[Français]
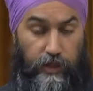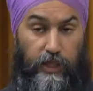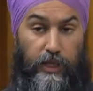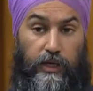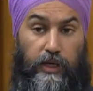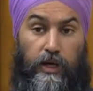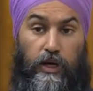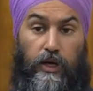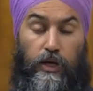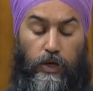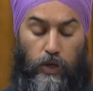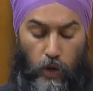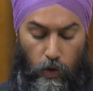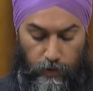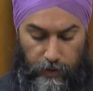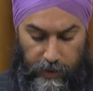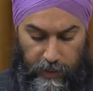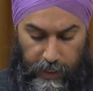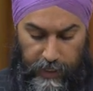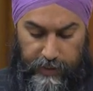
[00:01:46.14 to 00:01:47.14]
L'exemple le
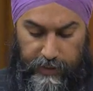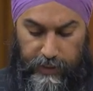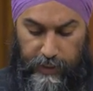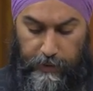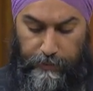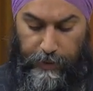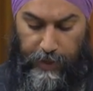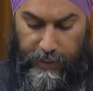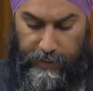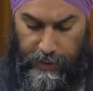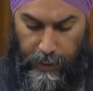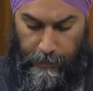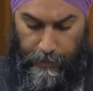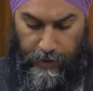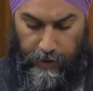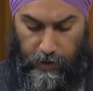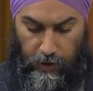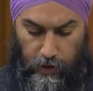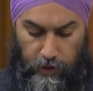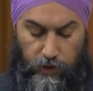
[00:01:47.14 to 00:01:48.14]
plus récent de service
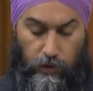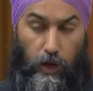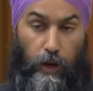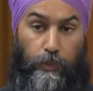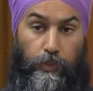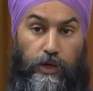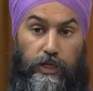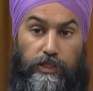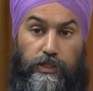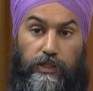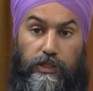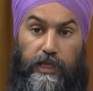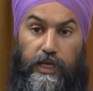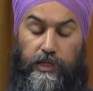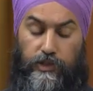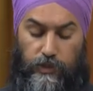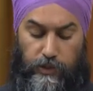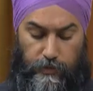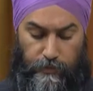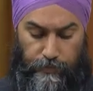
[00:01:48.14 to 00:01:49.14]
a été pendant la
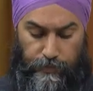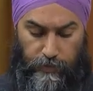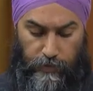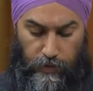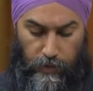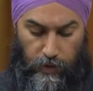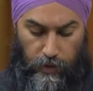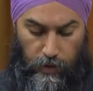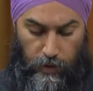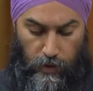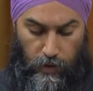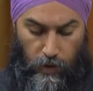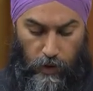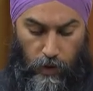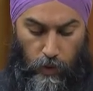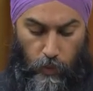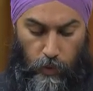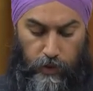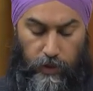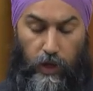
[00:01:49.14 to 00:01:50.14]
pandémie de
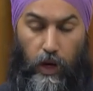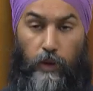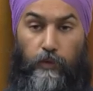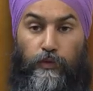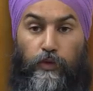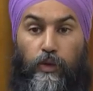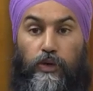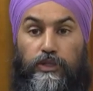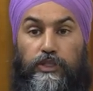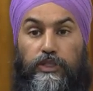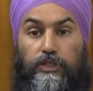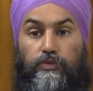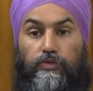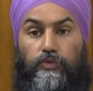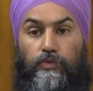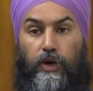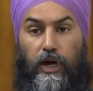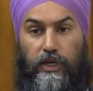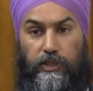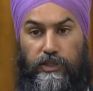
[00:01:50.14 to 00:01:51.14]
COVID-19 dans le cadre de
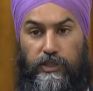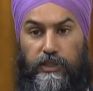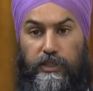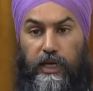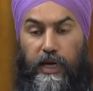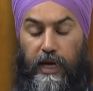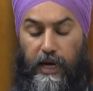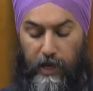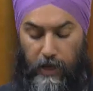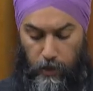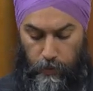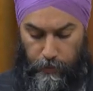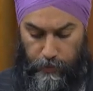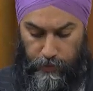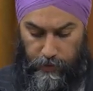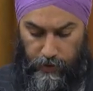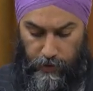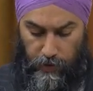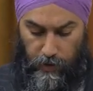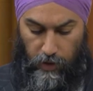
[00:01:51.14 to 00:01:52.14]
l'opération Laser où
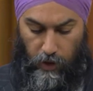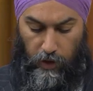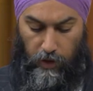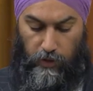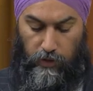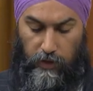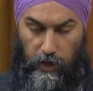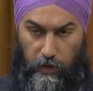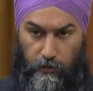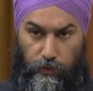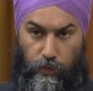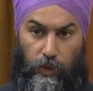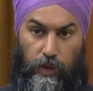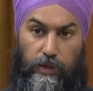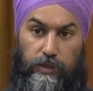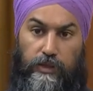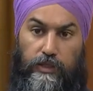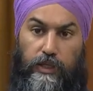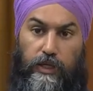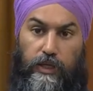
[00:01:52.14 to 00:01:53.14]
les forces armées ont
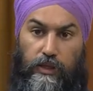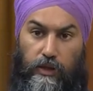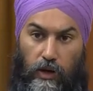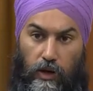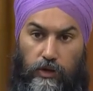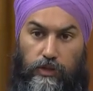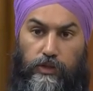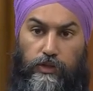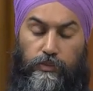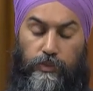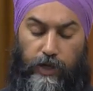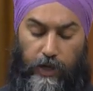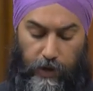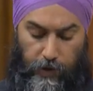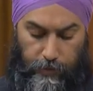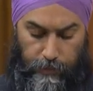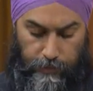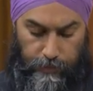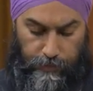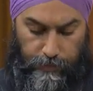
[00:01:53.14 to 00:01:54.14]
accouru pour
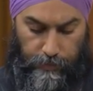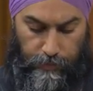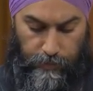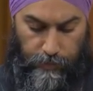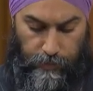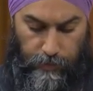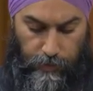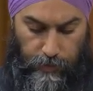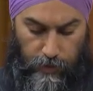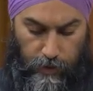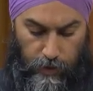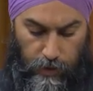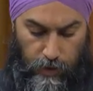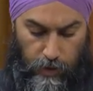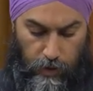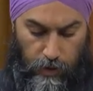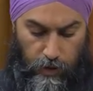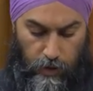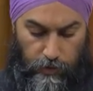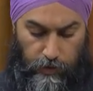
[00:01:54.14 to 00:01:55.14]
aider nos proches en soins
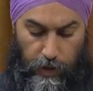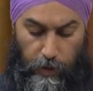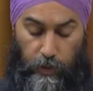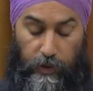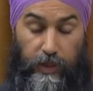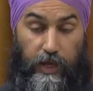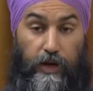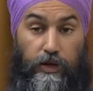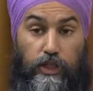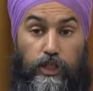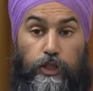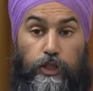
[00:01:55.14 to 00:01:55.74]
de longue durée.